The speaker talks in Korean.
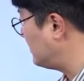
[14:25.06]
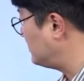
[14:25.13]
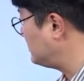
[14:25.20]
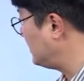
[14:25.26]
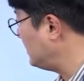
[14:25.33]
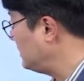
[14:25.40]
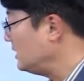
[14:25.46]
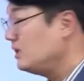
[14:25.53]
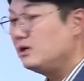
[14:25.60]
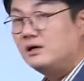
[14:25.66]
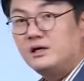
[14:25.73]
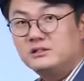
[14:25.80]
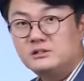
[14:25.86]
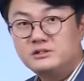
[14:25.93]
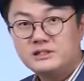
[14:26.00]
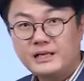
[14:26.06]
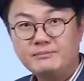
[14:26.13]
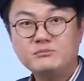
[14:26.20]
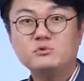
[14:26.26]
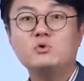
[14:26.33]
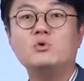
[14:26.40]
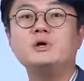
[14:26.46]
거죠. 그래서
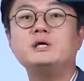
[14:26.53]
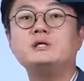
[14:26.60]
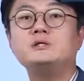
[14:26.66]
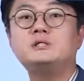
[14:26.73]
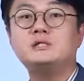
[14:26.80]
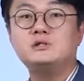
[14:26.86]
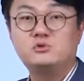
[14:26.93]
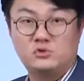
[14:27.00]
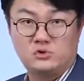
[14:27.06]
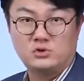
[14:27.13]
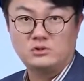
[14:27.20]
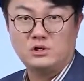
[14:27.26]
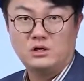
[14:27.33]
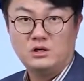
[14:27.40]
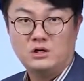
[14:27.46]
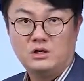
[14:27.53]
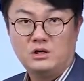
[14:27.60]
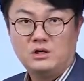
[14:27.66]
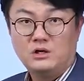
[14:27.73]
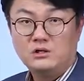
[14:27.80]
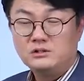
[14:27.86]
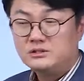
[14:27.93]
참고인 진술조서.
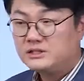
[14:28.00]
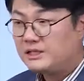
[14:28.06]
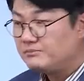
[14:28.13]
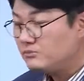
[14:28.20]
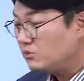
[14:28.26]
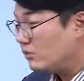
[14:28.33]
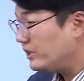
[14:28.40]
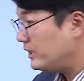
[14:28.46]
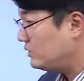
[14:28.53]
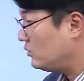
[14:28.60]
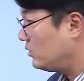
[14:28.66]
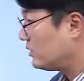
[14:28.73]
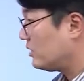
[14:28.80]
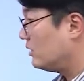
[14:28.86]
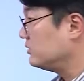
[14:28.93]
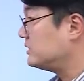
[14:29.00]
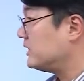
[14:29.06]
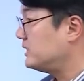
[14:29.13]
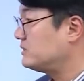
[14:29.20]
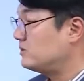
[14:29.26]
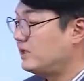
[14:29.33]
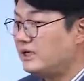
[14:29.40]
참고인으로
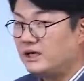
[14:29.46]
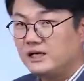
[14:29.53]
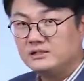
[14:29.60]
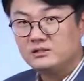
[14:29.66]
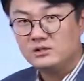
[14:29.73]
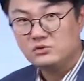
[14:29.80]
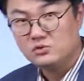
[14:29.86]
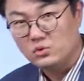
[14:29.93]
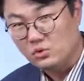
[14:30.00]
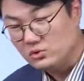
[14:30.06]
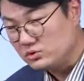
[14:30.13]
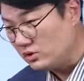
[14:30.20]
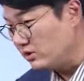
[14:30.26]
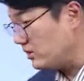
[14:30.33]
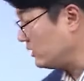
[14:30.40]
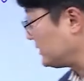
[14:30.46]
경찰서에 가서 조서를